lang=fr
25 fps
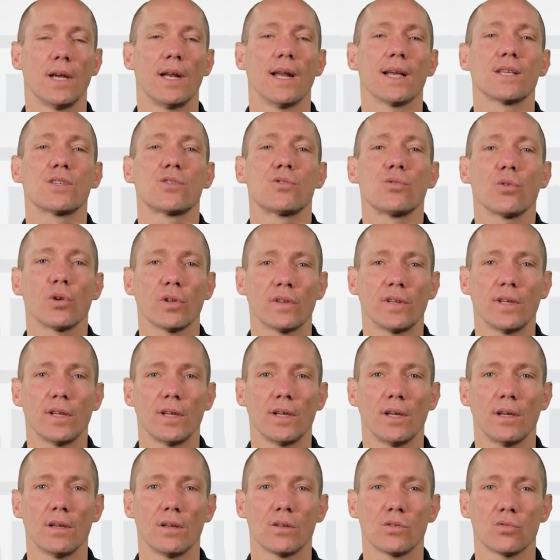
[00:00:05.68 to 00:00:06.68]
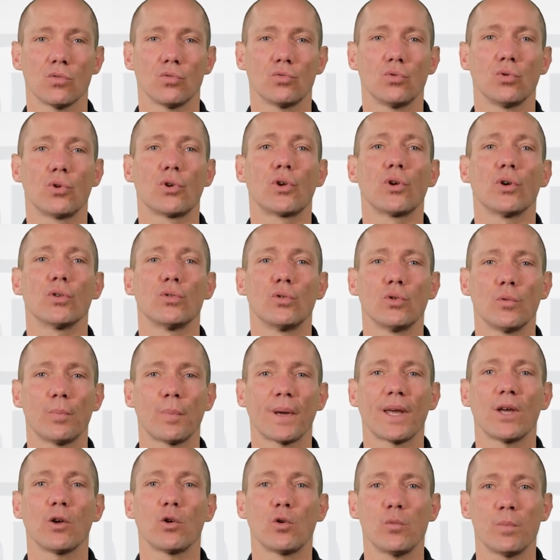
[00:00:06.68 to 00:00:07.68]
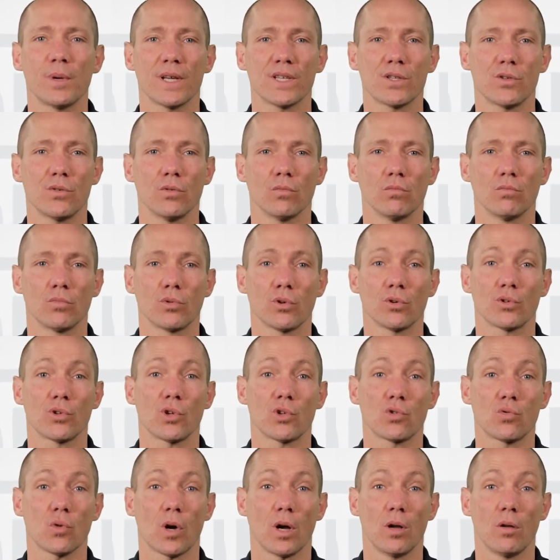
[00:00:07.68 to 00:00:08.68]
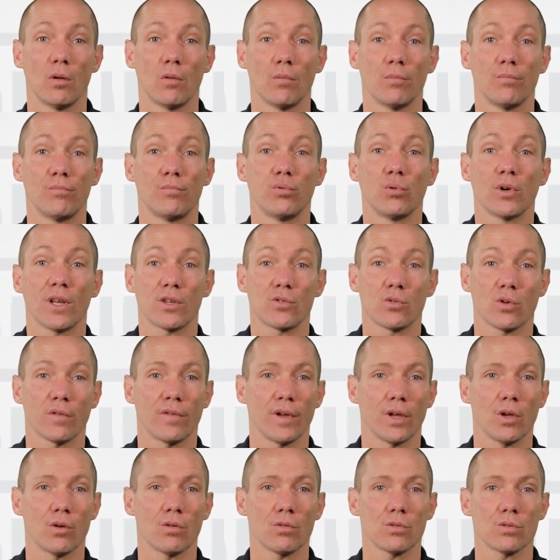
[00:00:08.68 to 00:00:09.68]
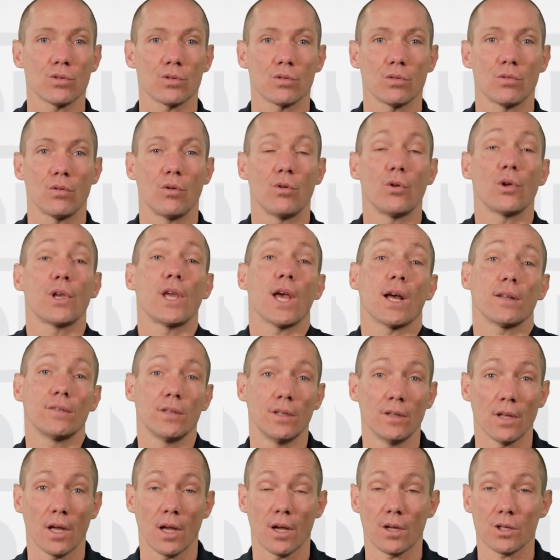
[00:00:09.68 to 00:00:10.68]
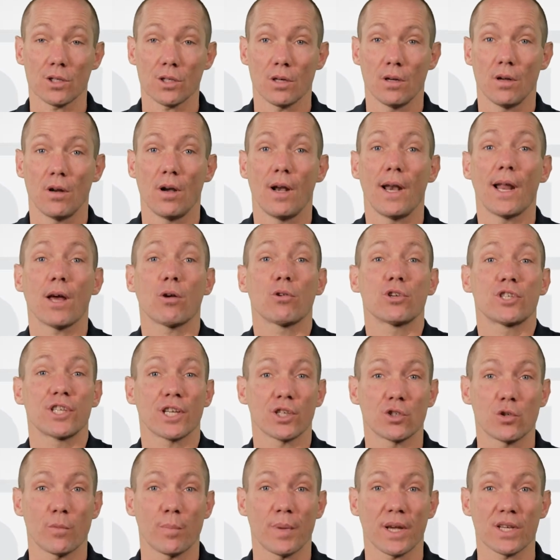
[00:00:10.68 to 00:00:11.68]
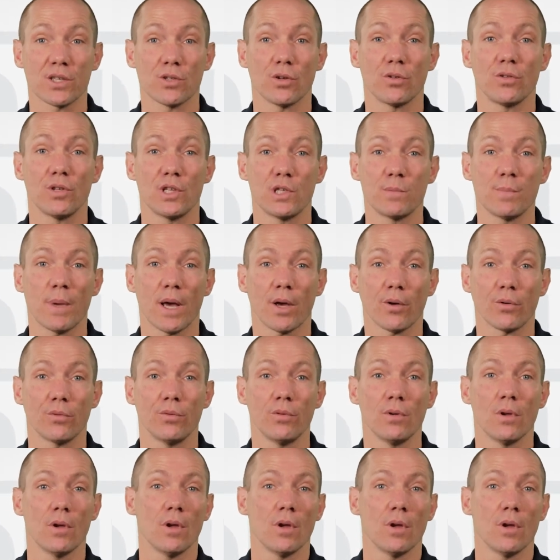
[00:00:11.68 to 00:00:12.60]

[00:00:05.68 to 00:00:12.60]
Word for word: et la sûreté sont au cœur de nos préoccupations, que ce soit pour la surveillance, le gardiennage, la recherche de personnes disparues,